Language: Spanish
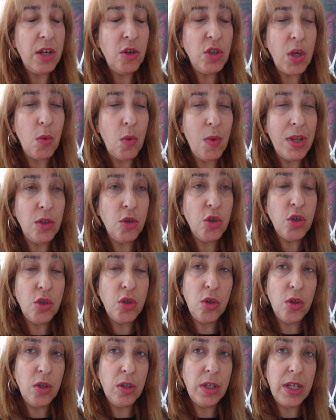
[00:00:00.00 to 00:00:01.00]
no sé cuántos
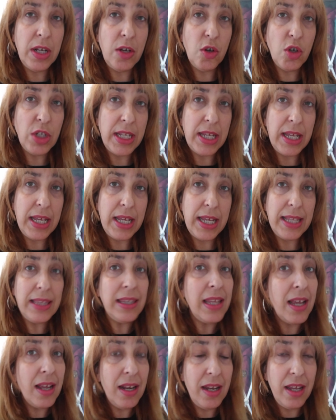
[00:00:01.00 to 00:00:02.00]
son de los de
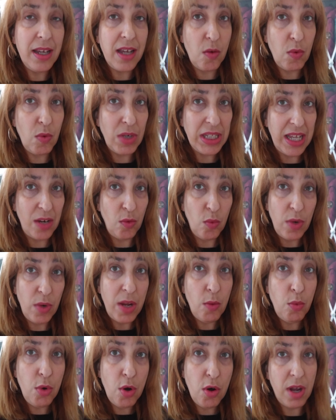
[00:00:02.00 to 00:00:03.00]
Technic que cuestan un
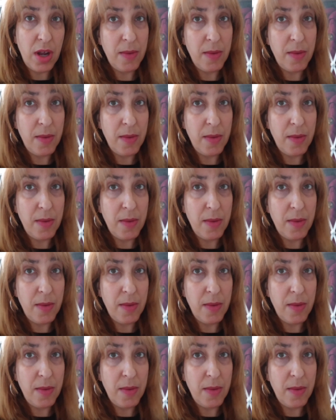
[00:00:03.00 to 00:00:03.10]
euro,